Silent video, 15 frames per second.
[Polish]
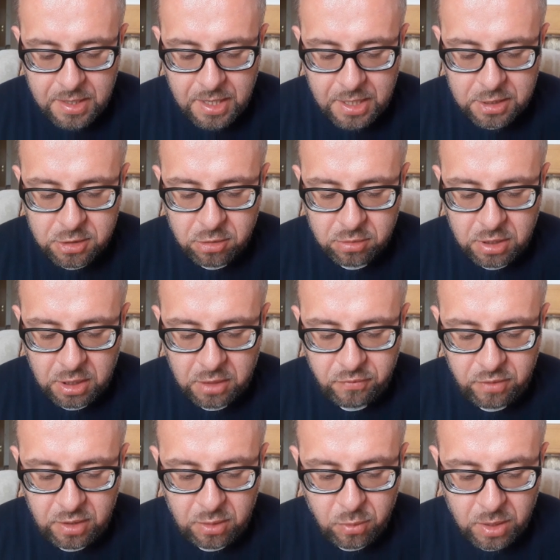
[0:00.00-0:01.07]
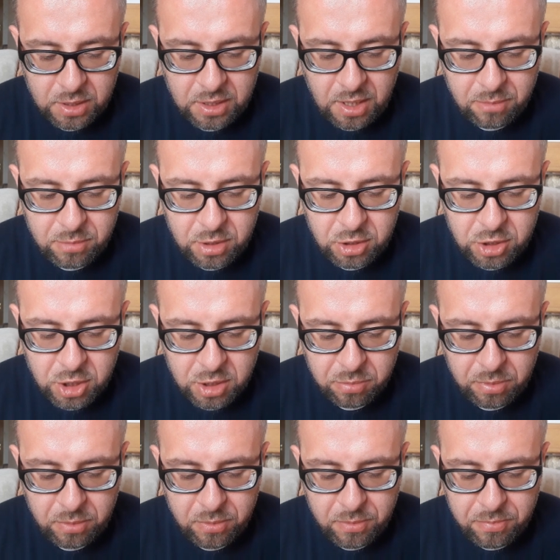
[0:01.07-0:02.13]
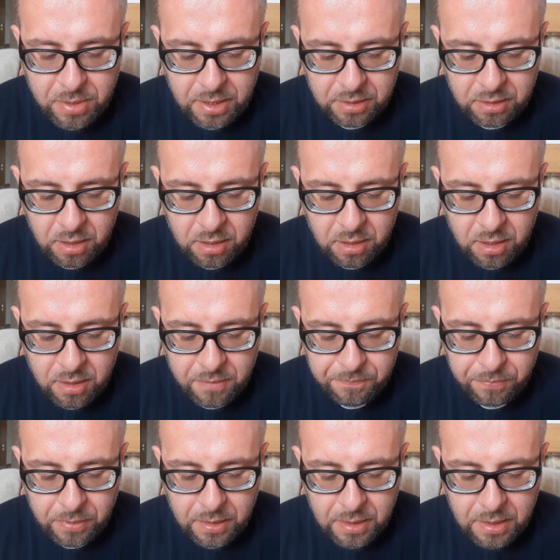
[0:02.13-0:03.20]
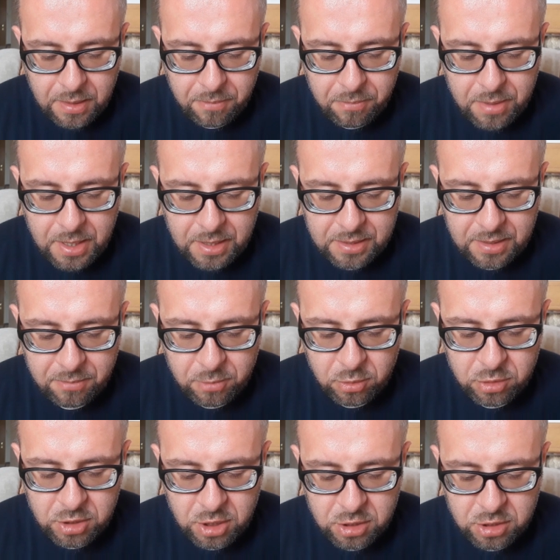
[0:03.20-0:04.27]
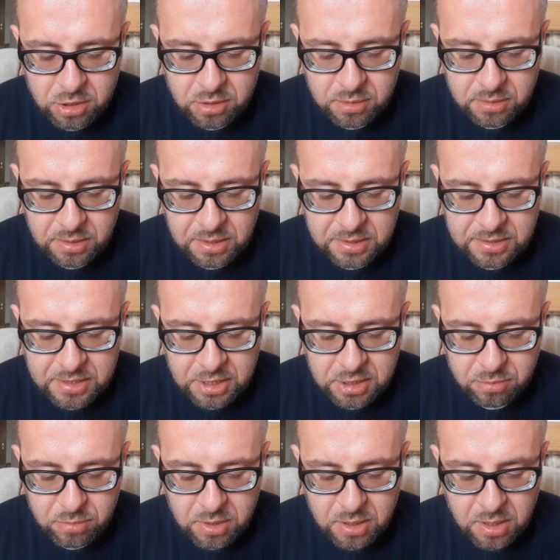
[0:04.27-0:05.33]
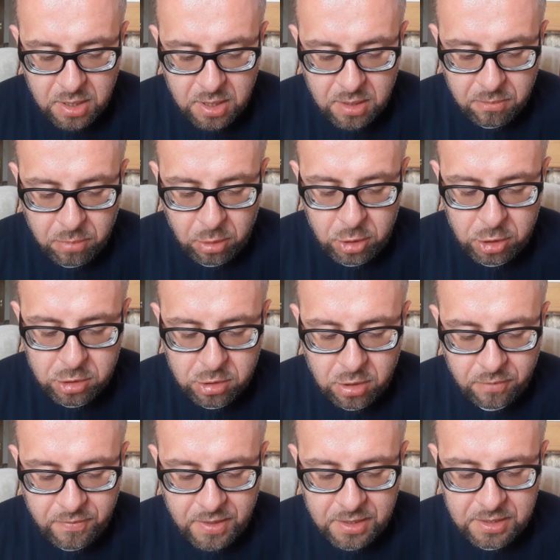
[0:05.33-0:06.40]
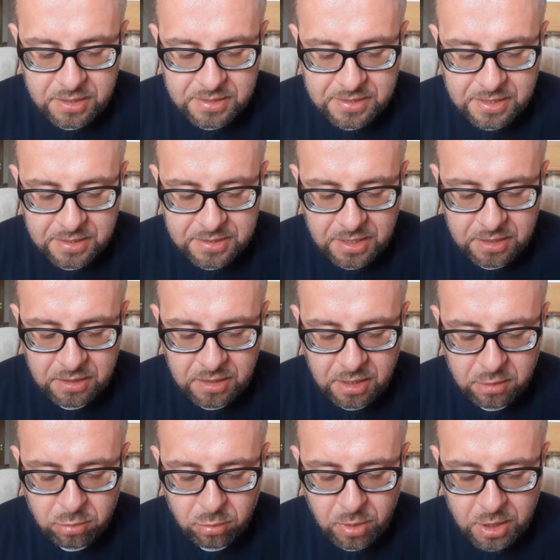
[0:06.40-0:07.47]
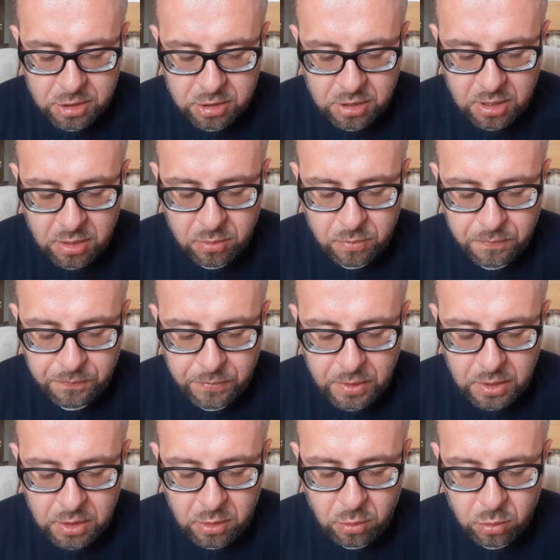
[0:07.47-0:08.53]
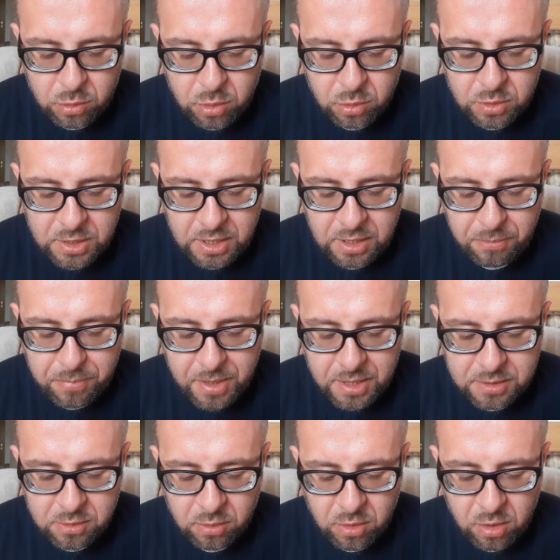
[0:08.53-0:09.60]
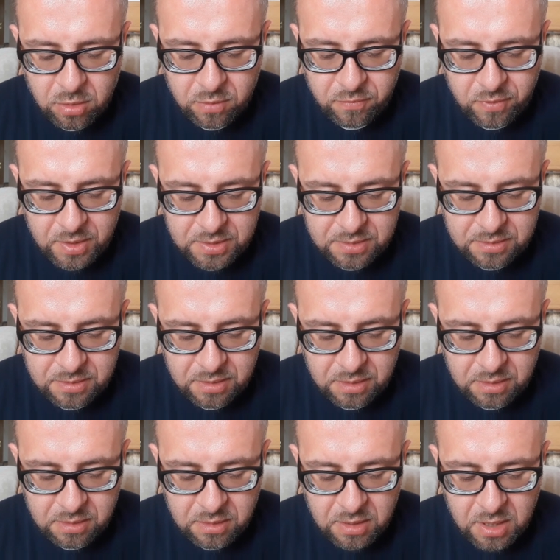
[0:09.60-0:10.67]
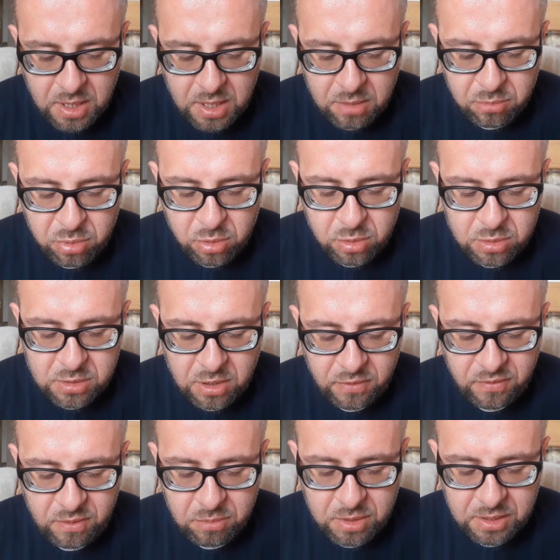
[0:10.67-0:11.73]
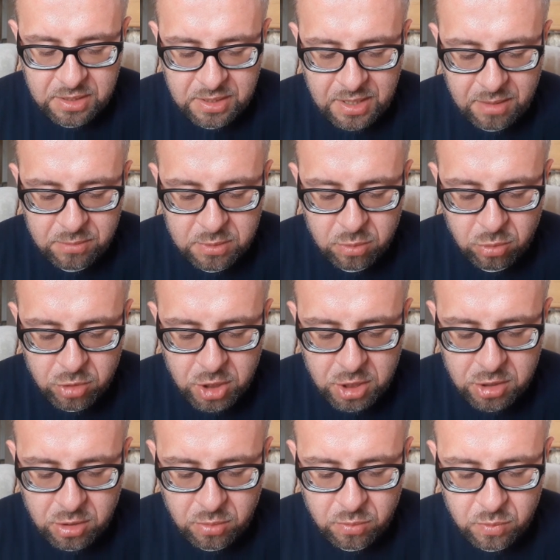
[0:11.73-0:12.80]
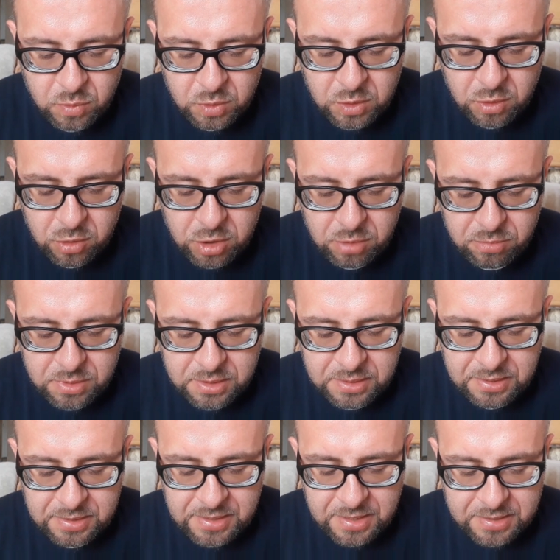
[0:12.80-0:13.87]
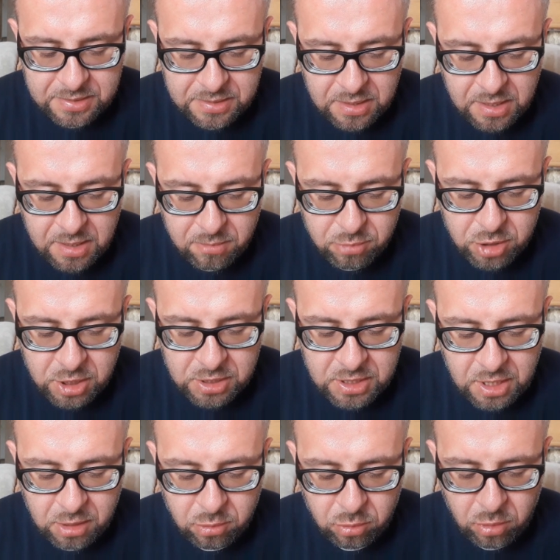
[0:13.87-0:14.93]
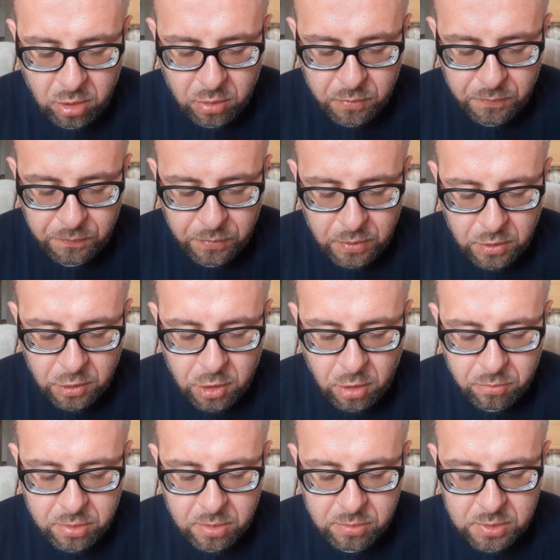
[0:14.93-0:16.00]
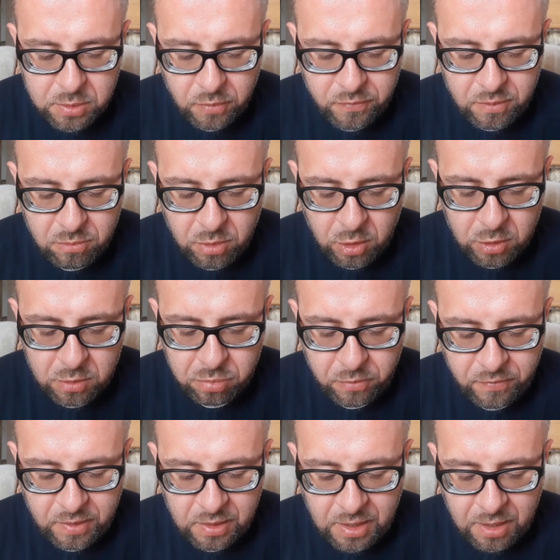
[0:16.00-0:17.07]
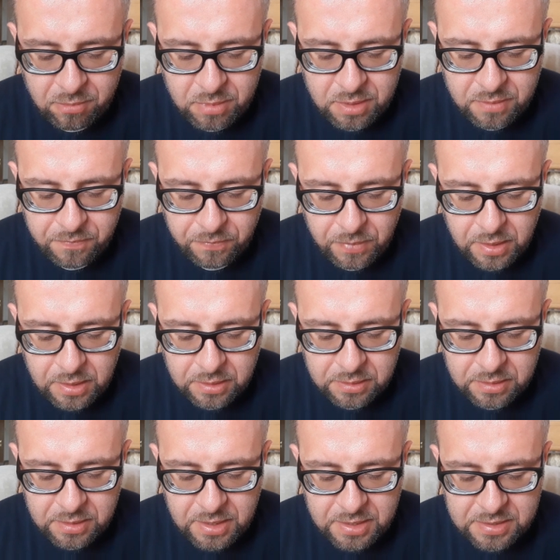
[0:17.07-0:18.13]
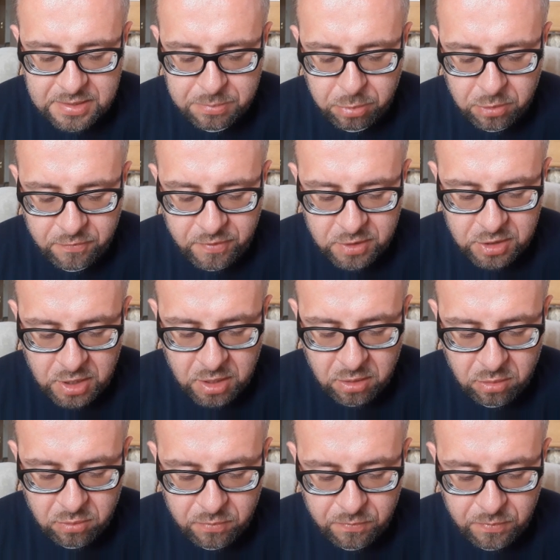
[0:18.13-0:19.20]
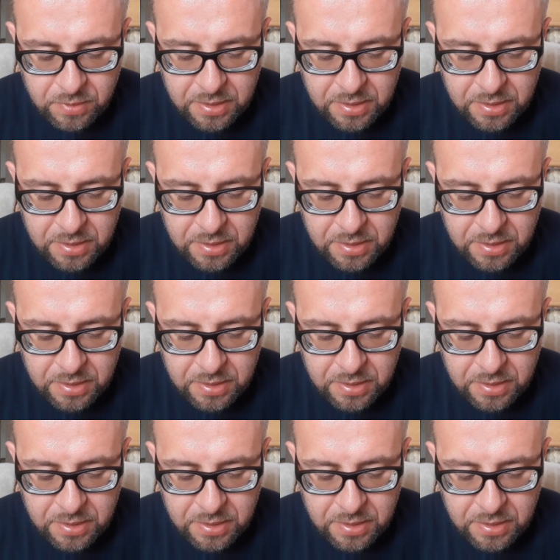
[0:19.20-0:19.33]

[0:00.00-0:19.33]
Aż do tej chwili łakniemy i cierpimy pragnienie. Brak nam odzieży, jesteśmy policzkowani i skazani na tułaczkę i utrudzeni pracą rąk własnych. Błogosławimy, gdy nam złorzeczą, znosimy, gdy nas prześladują. Dobrym słowem odpowiadamy, gdy nas spotwarzają.